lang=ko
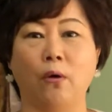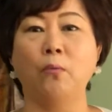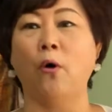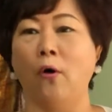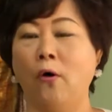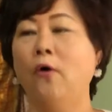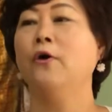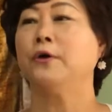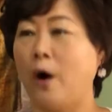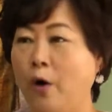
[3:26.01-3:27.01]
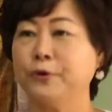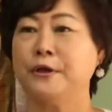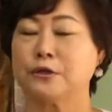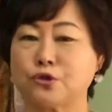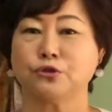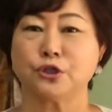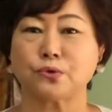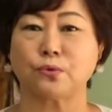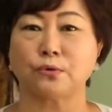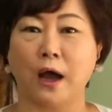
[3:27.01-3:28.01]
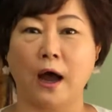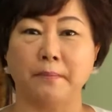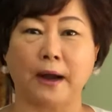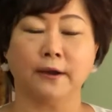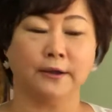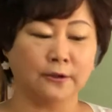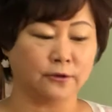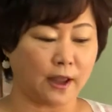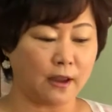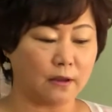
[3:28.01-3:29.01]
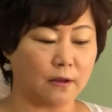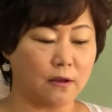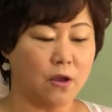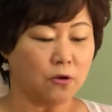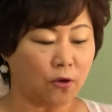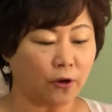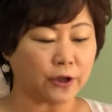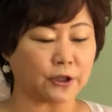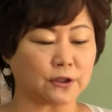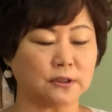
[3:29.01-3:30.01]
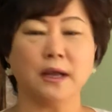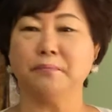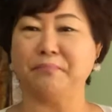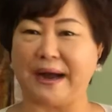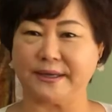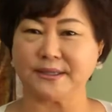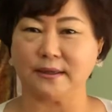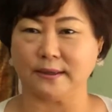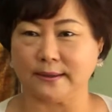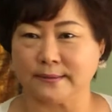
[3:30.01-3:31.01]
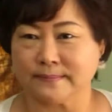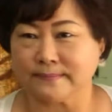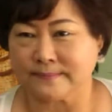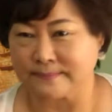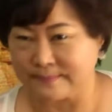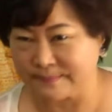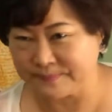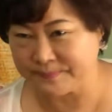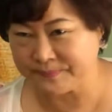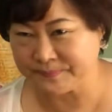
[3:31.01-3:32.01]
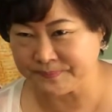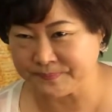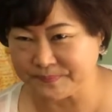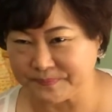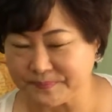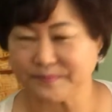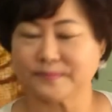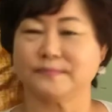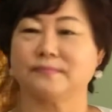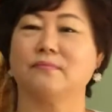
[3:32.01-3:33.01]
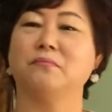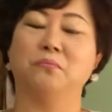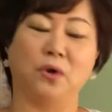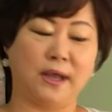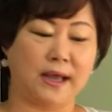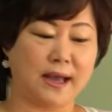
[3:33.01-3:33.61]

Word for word: 어머! 어 예수 그리스도구나 막 이랬는데 거기 있던 바리새인들이 음 뭐야?